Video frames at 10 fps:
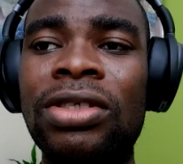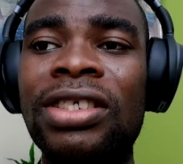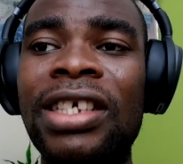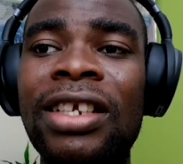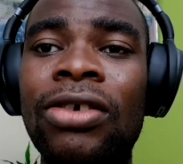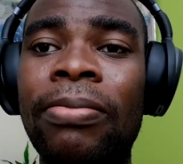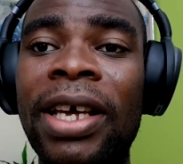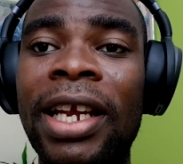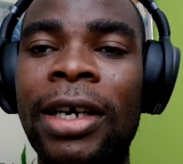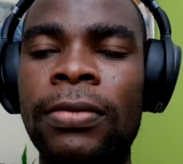salle de
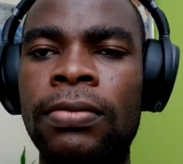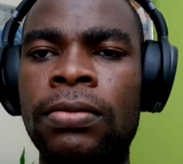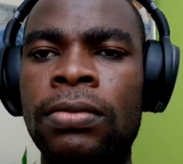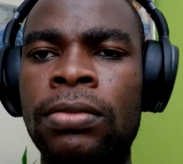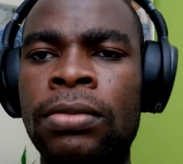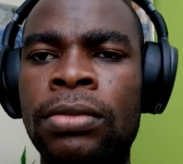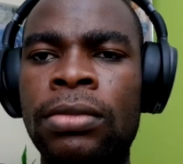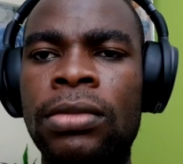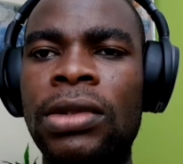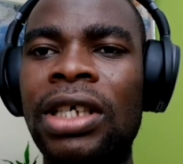bain, là,
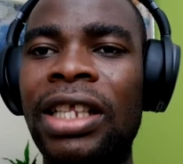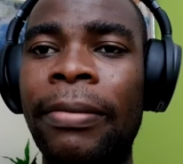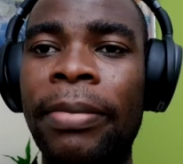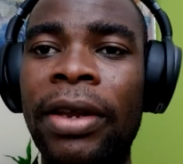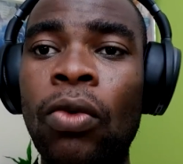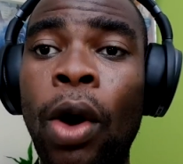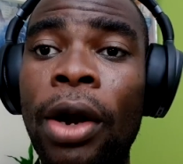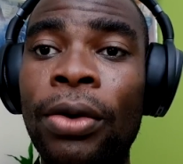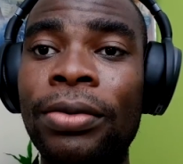il y a des baignoires.